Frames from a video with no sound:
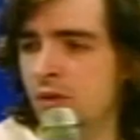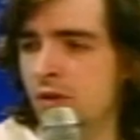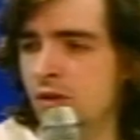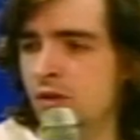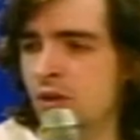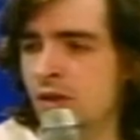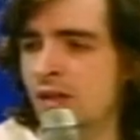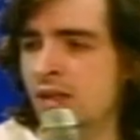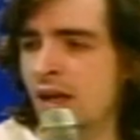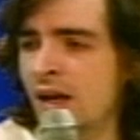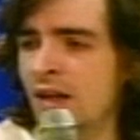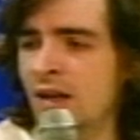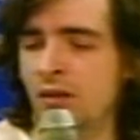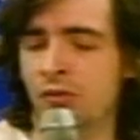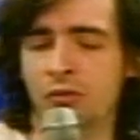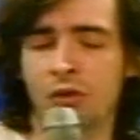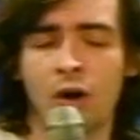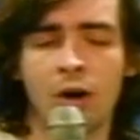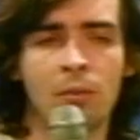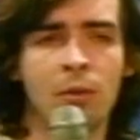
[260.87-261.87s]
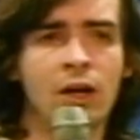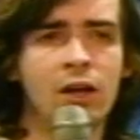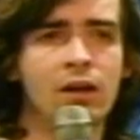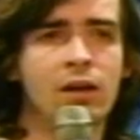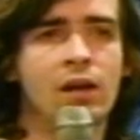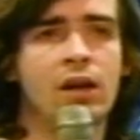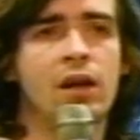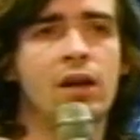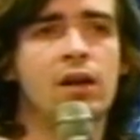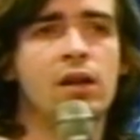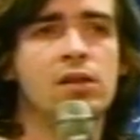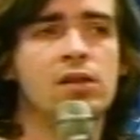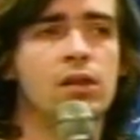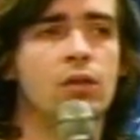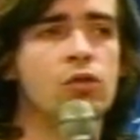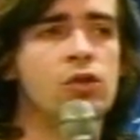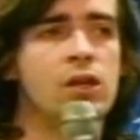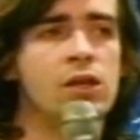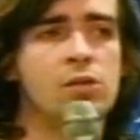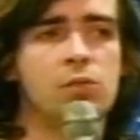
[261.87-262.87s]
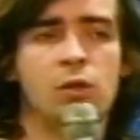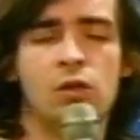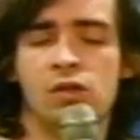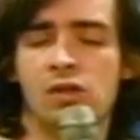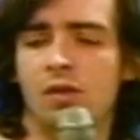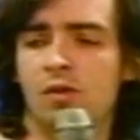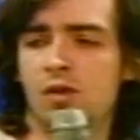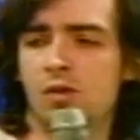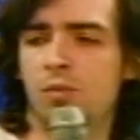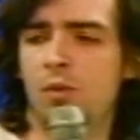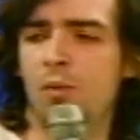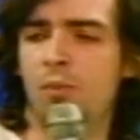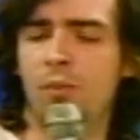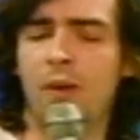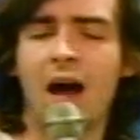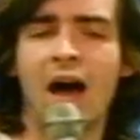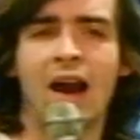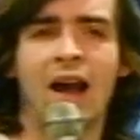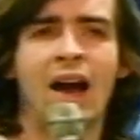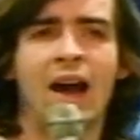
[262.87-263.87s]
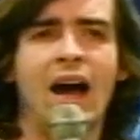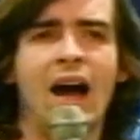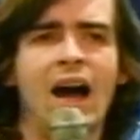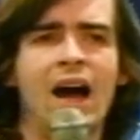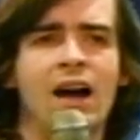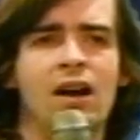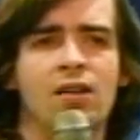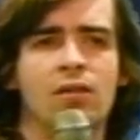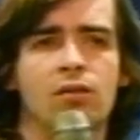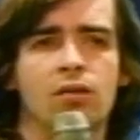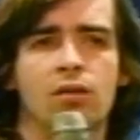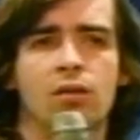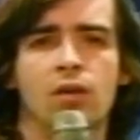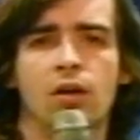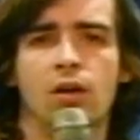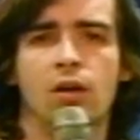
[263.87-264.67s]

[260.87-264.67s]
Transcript: de certa forma, são os responsáveis por pagar